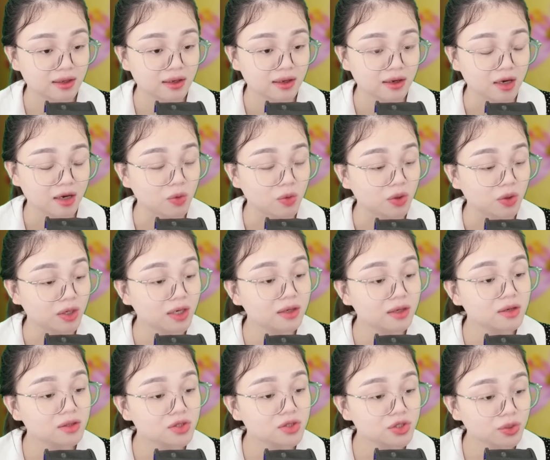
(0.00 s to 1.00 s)
ở một đất
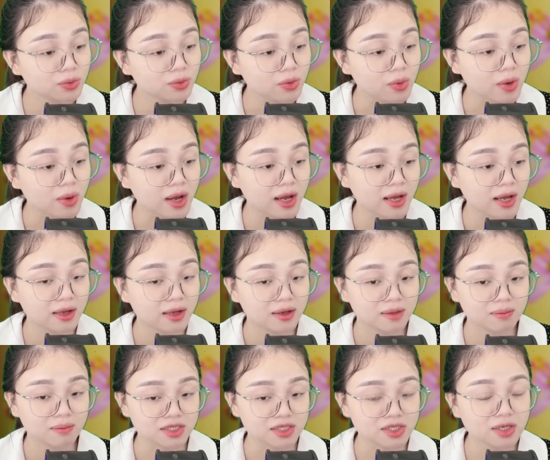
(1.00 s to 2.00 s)
nước Trung Hoa
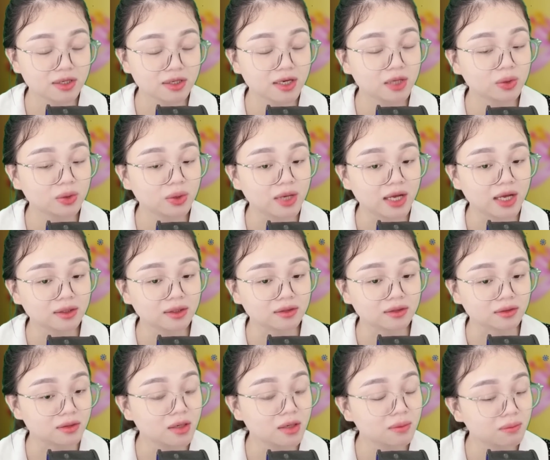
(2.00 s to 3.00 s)
mà trước kia tôi đã từng
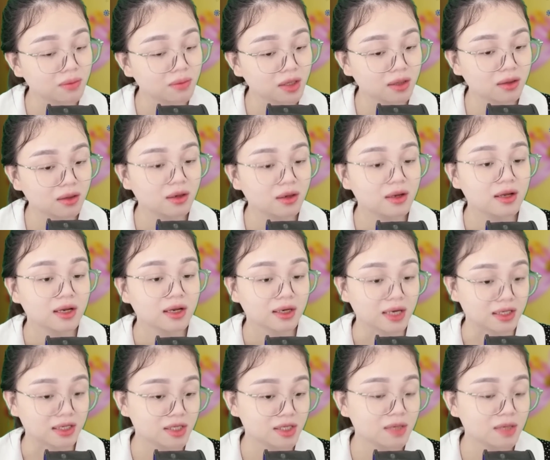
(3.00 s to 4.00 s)
ước mơ
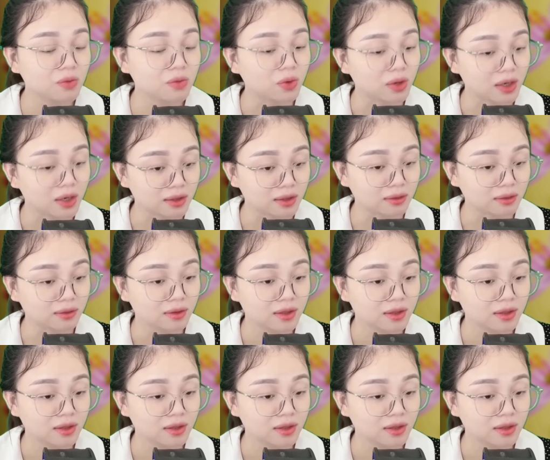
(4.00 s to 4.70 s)
đặt chân một lần,